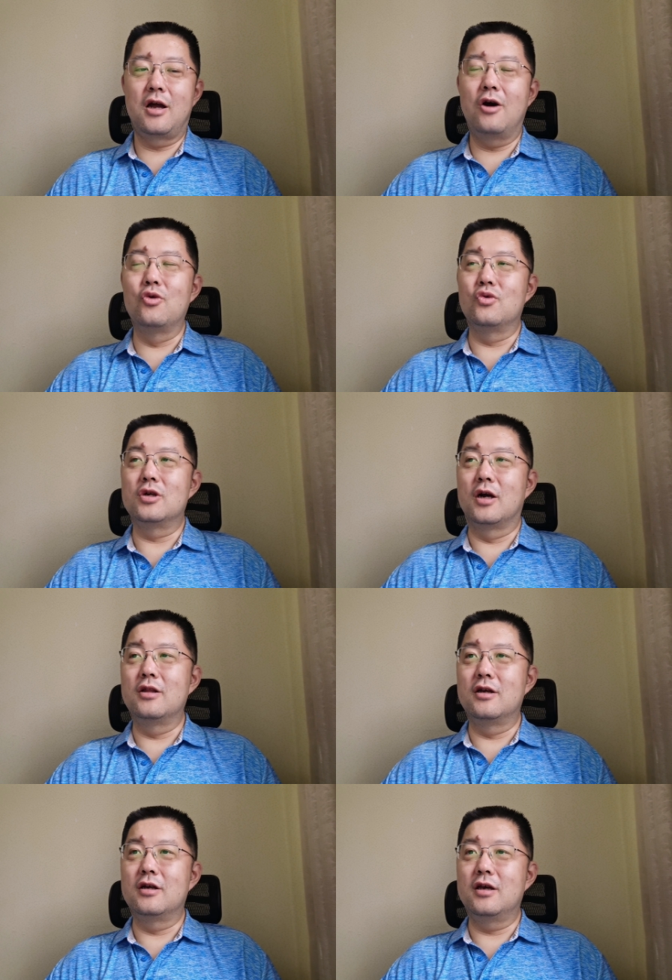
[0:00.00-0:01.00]
套路，然
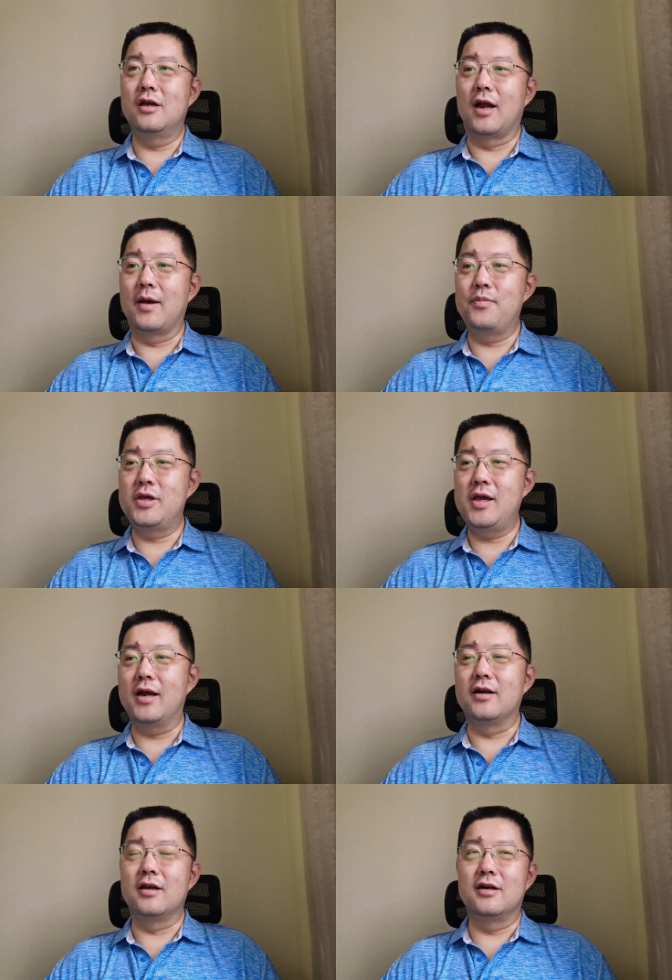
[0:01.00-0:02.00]
后呢可以来
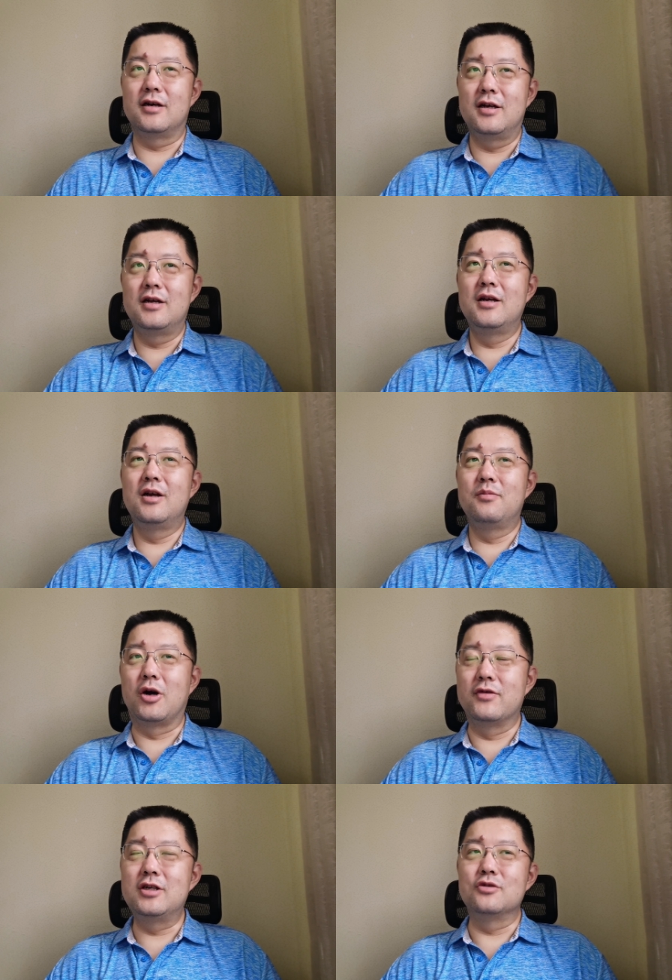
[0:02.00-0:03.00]
骗这个。
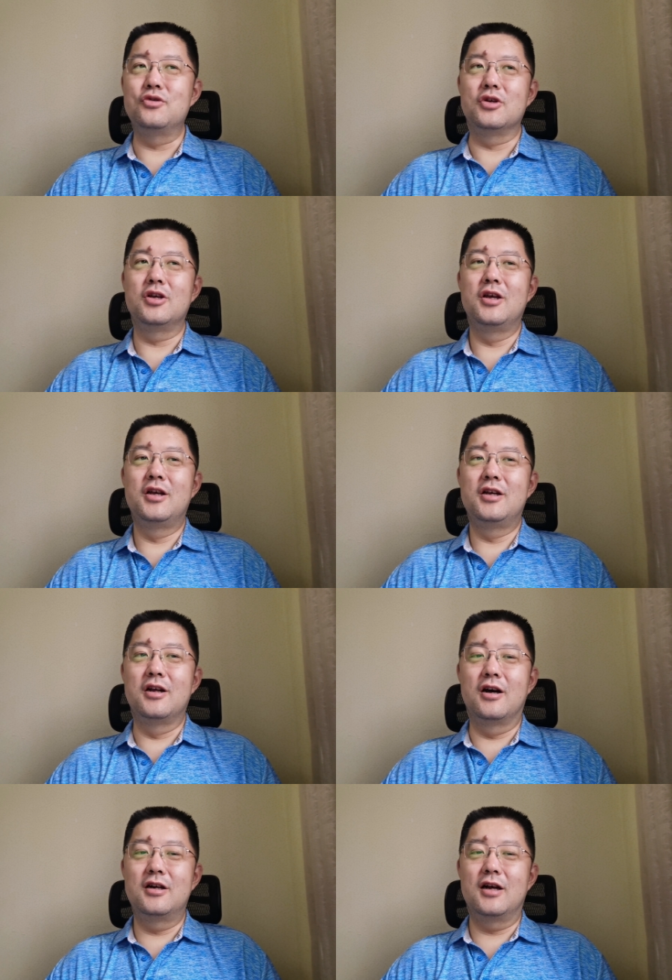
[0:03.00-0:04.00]
跑分程序，
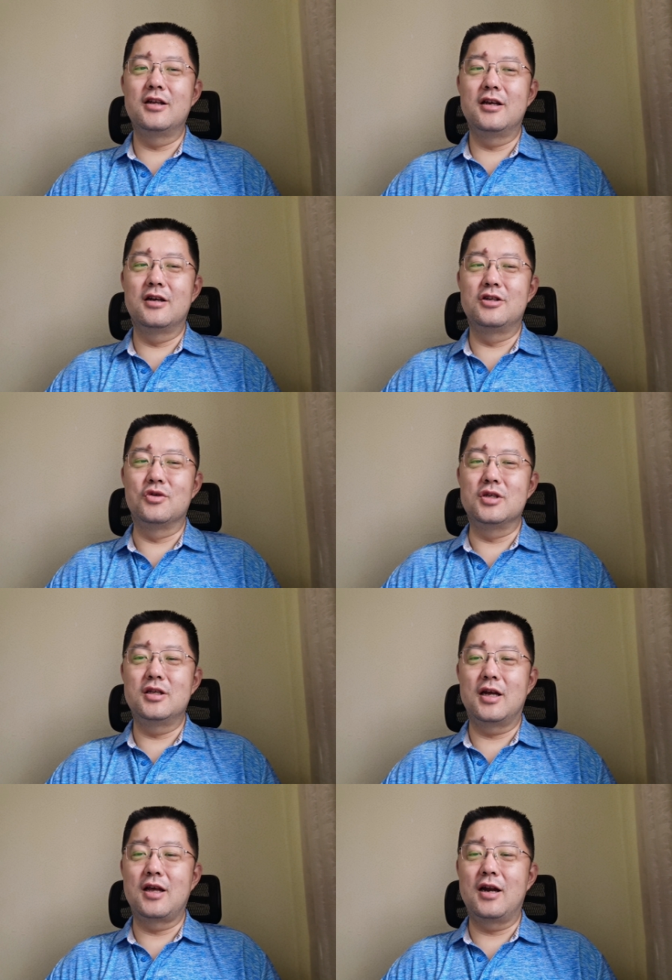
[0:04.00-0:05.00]
然后让这个手
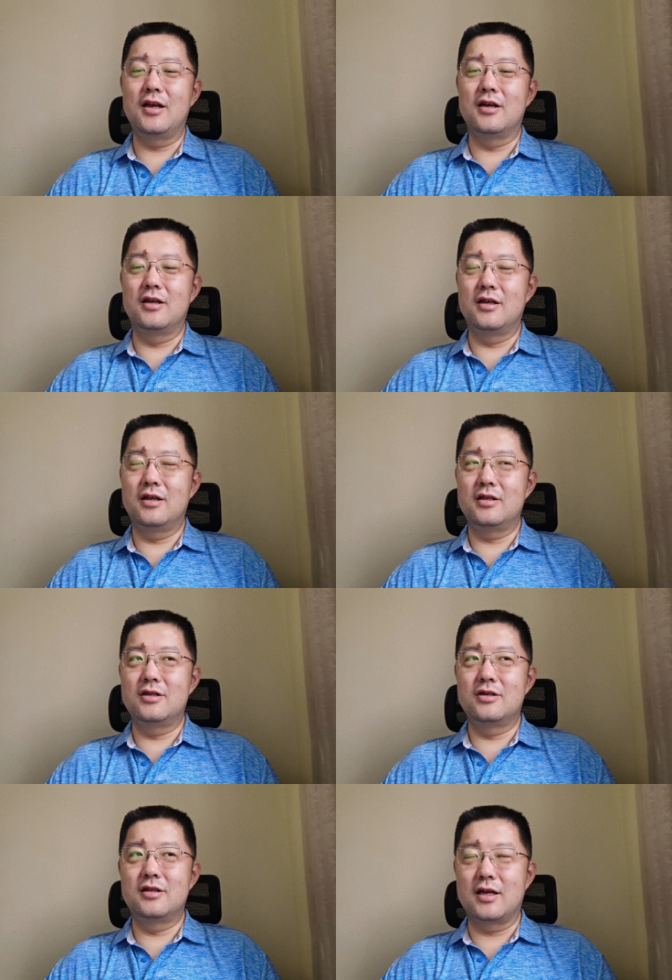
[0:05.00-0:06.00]
机在它那个，
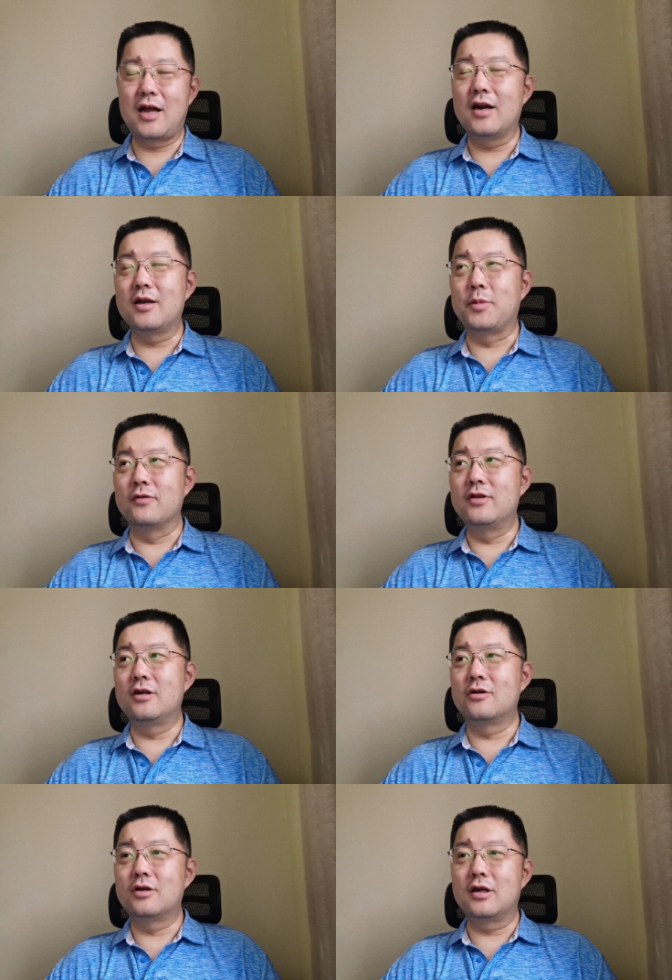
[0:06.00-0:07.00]
就是在它那个跑分
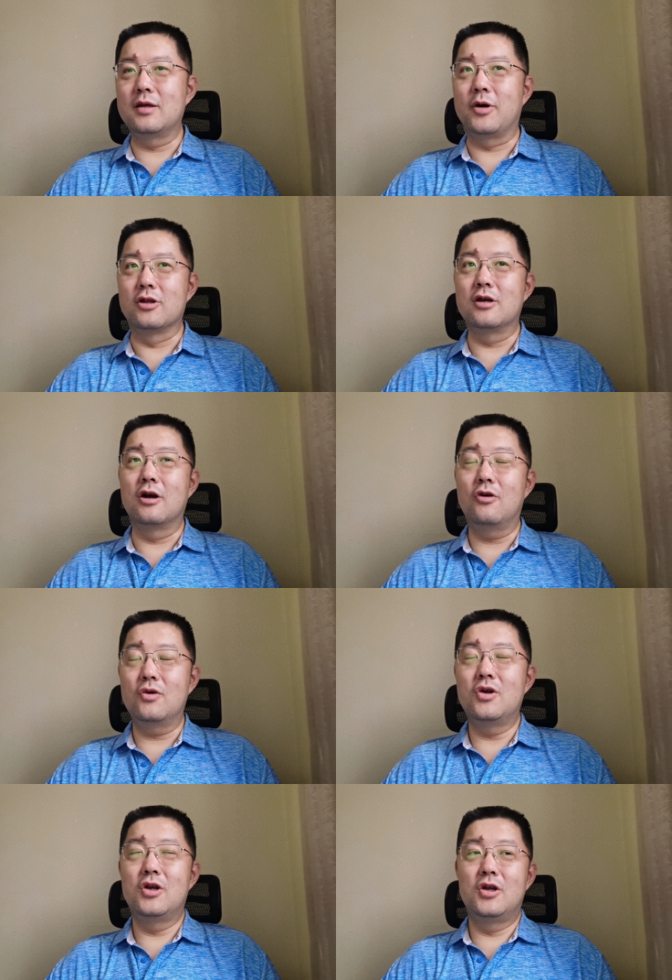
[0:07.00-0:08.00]
的时候，让它跑得更
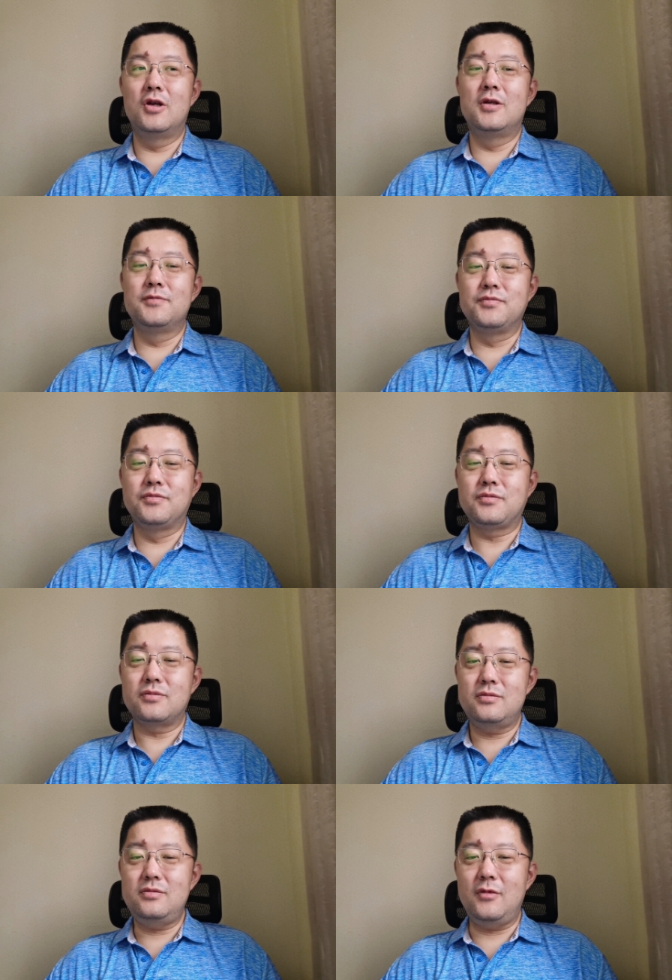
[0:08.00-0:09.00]
高。
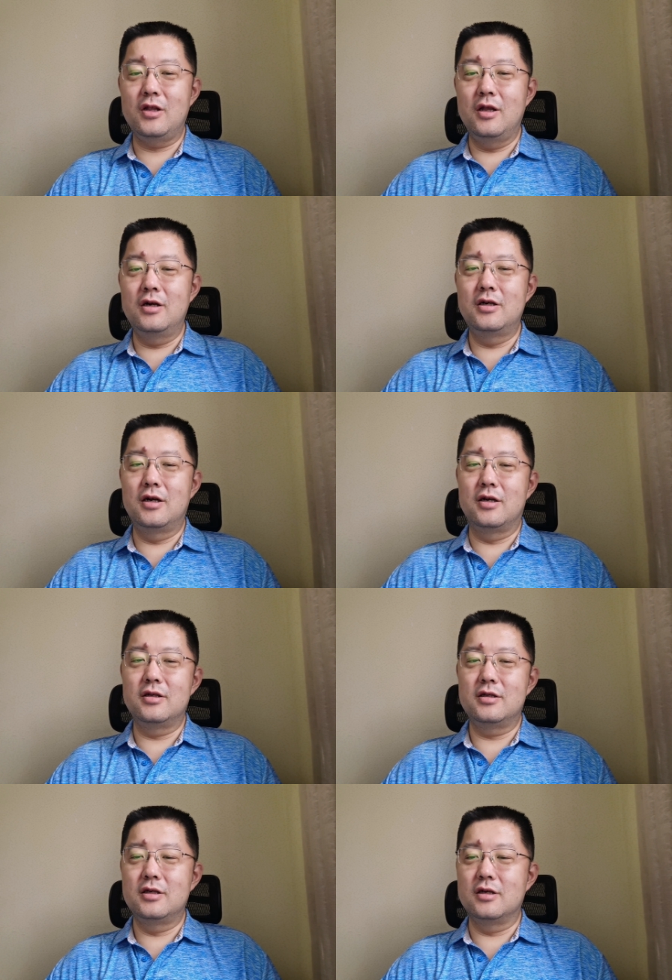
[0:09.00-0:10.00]
但是
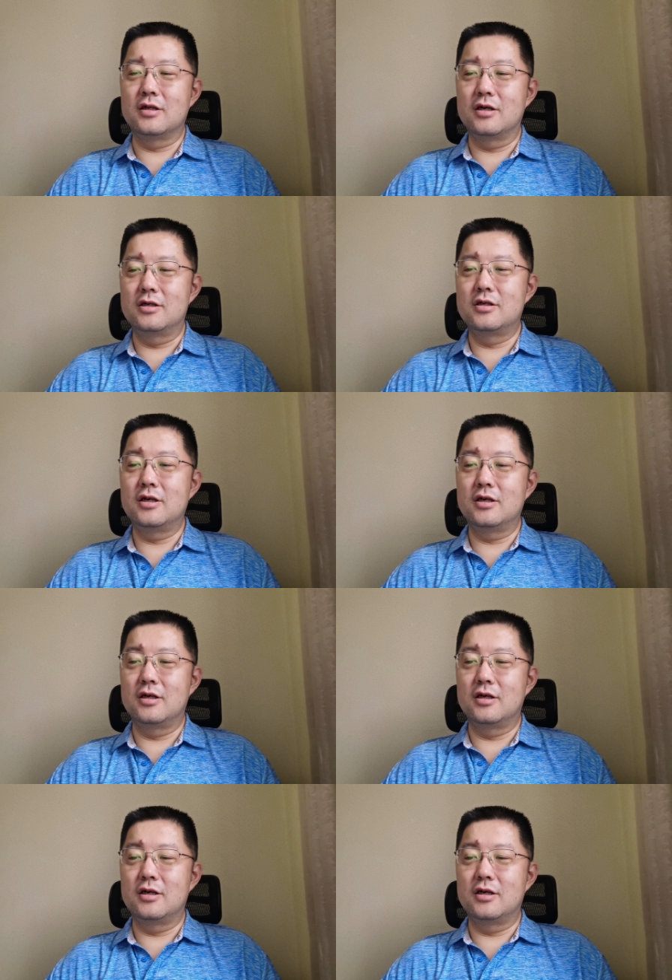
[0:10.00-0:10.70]
呢，这个当时